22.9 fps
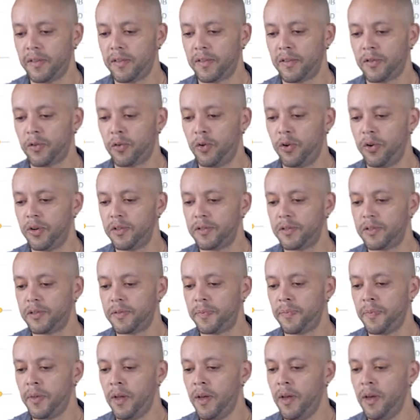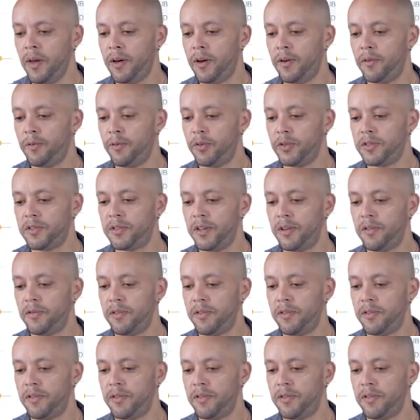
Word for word: essas coisas você